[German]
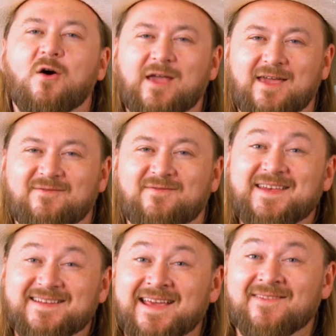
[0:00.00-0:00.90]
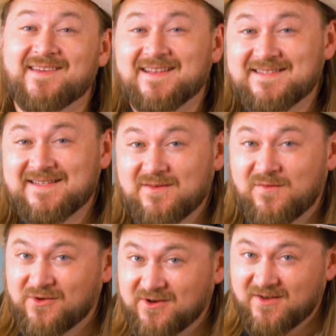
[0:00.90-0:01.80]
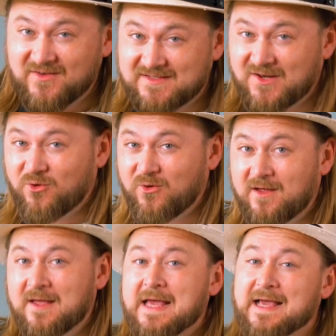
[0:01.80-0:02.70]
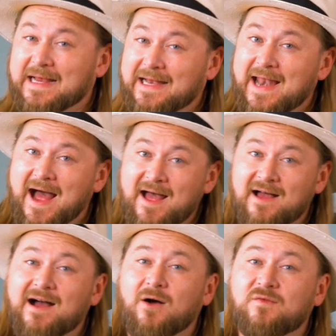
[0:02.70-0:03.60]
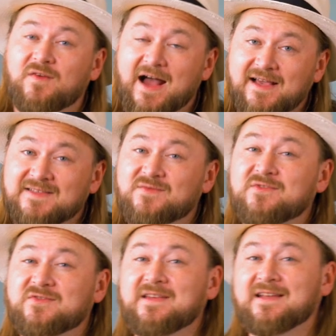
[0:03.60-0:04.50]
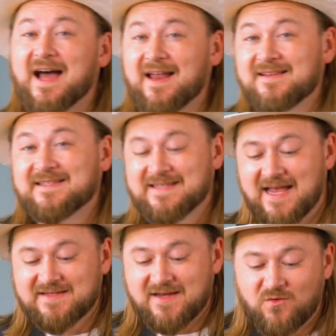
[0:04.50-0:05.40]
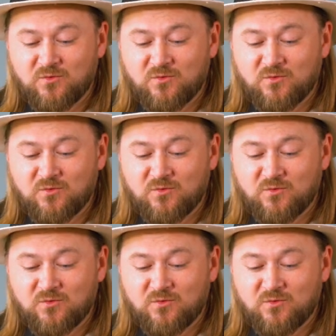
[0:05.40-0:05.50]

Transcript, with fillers: Okay, wie trinken wir jetzt diese For the Lovers Liköre? Klar, auf Eis funktioniert alles sehr, sehr